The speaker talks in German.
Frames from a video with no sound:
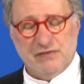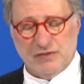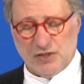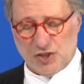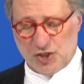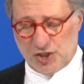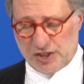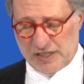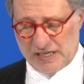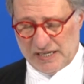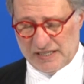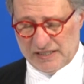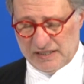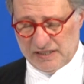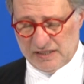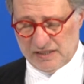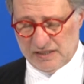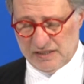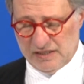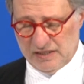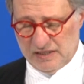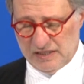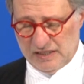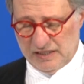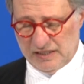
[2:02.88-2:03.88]

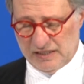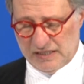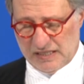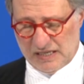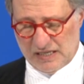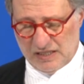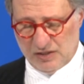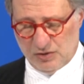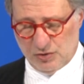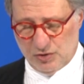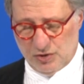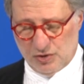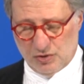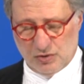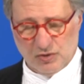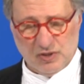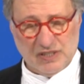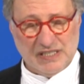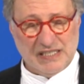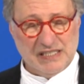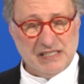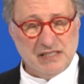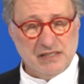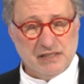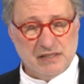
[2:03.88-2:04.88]
verstärkten sich dadurch und
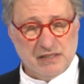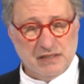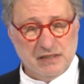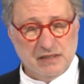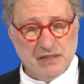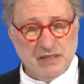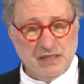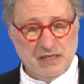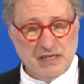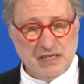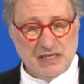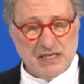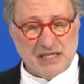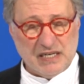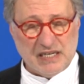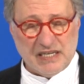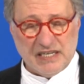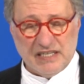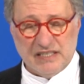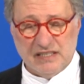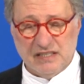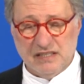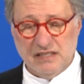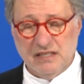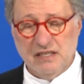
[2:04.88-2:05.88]
hielten
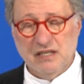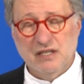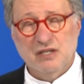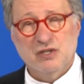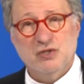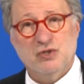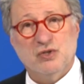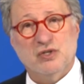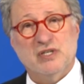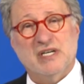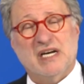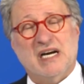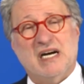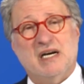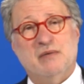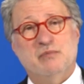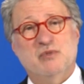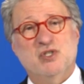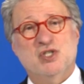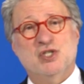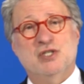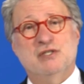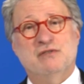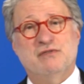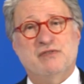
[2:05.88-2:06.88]
einen
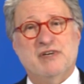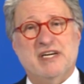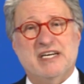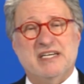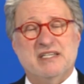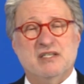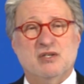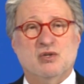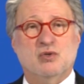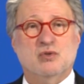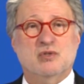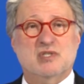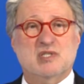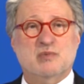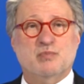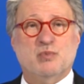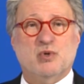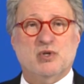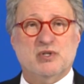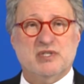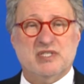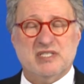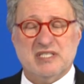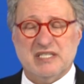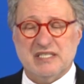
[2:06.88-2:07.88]
dynamischen
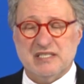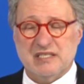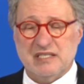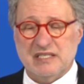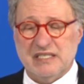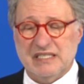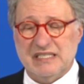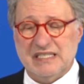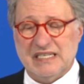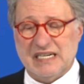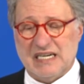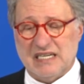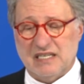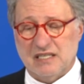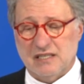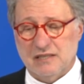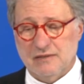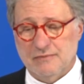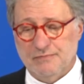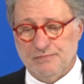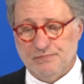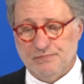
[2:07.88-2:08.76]
Veränderungsprozess in Gang.